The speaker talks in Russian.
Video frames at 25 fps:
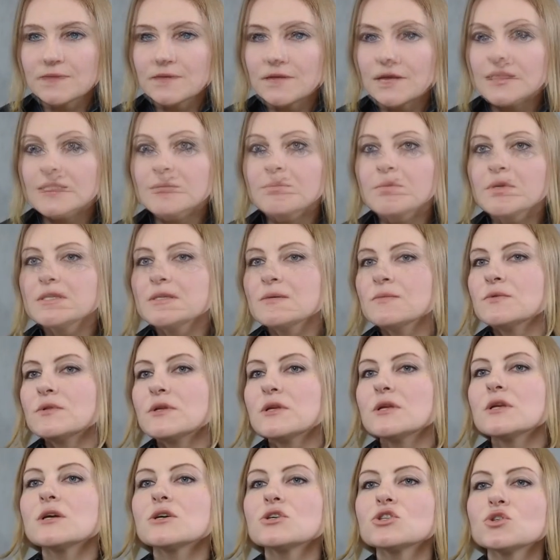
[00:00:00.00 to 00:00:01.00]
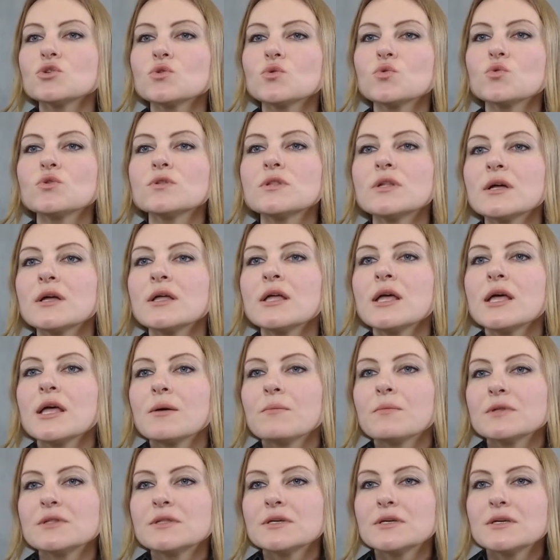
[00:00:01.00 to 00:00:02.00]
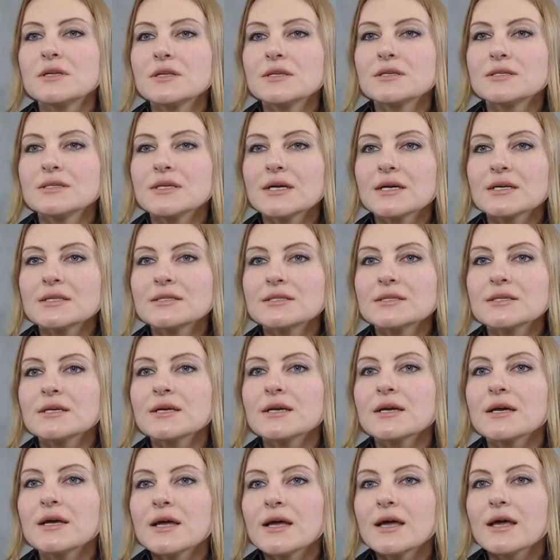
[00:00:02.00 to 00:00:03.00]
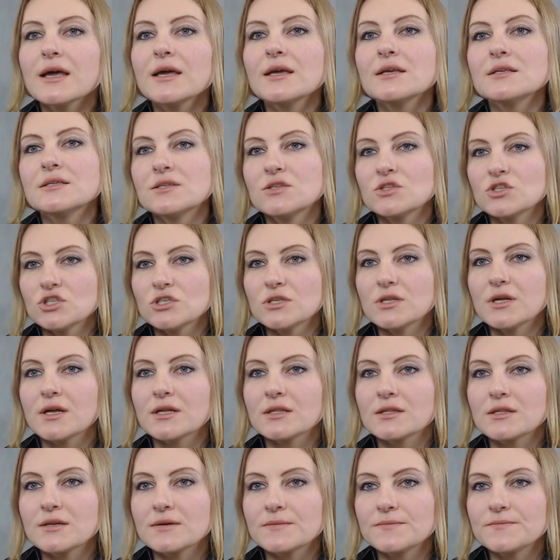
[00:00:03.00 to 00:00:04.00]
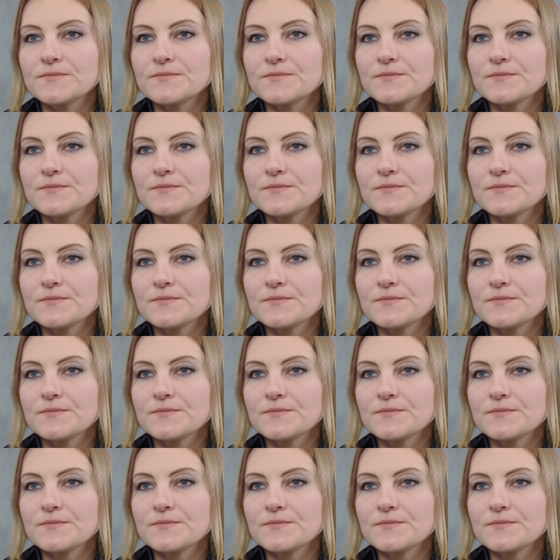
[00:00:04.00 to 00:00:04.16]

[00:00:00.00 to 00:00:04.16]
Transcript: Отметим три эшелона модернизации Эйзенштадта.